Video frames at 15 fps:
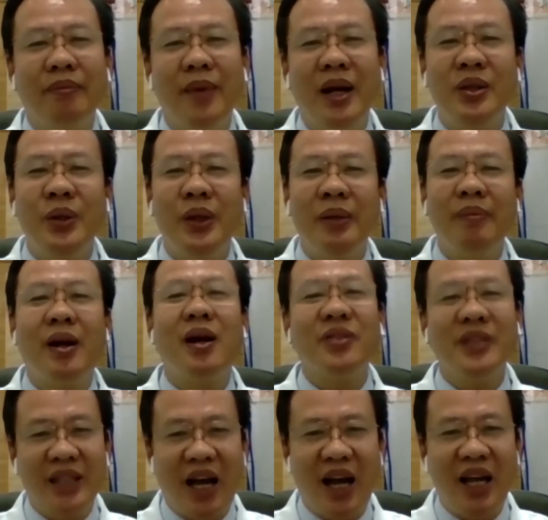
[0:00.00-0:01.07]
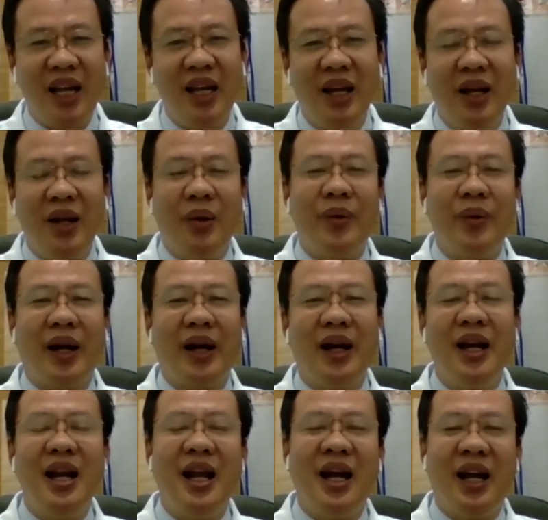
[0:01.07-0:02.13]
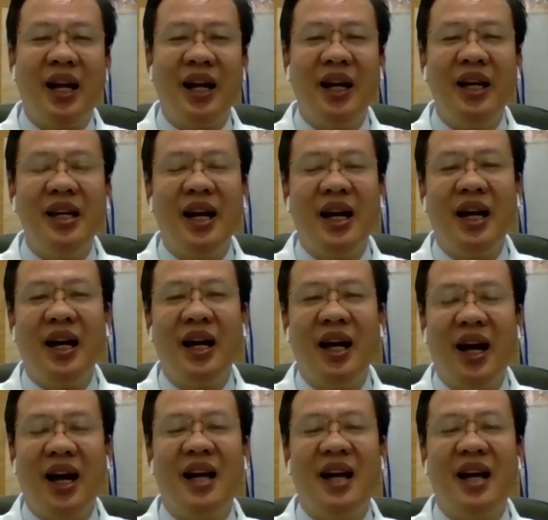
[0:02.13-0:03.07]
benzoin peroxide hoặc hay là cái uh,